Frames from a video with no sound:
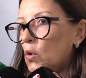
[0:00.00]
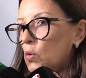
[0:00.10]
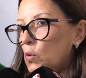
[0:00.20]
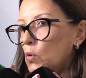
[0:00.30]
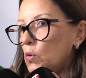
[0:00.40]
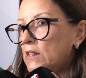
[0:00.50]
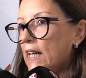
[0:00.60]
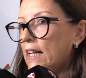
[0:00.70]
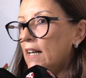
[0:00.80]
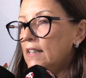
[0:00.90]

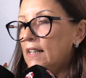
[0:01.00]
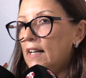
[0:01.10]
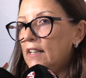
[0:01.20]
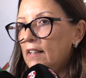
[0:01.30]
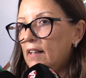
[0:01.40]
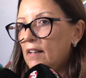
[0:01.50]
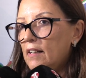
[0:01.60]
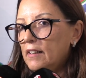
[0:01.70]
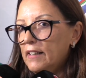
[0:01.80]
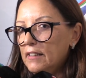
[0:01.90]
وذكرنا
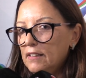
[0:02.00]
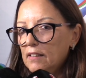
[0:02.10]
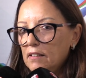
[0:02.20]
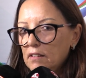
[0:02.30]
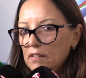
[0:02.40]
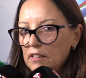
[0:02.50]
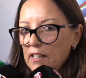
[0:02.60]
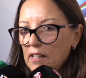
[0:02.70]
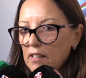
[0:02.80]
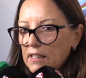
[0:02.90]
على يعني
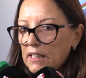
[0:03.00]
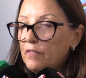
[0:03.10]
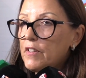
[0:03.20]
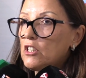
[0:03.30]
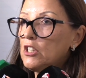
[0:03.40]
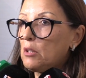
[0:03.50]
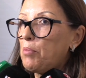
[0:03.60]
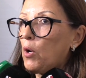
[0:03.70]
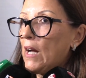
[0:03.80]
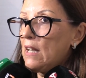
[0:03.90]
على كيفاش
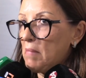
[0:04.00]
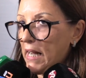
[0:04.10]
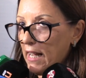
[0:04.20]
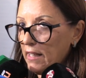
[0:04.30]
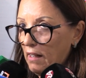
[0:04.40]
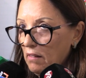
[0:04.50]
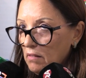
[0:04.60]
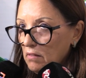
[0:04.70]
ندبروا هذه المرحله